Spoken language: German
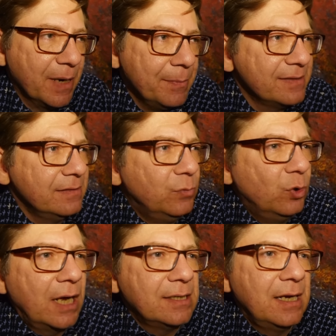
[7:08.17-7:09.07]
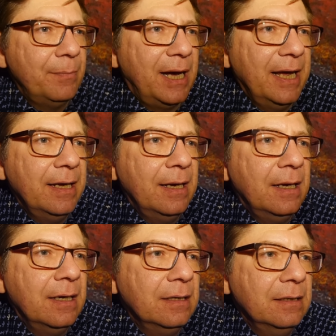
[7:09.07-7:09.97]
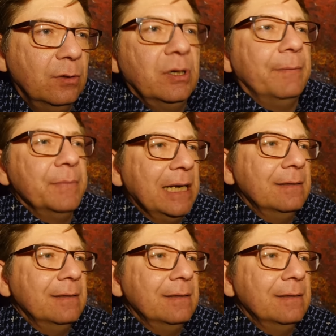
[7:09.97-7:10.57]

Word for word: Manchmal sind Monate dabei äh, oder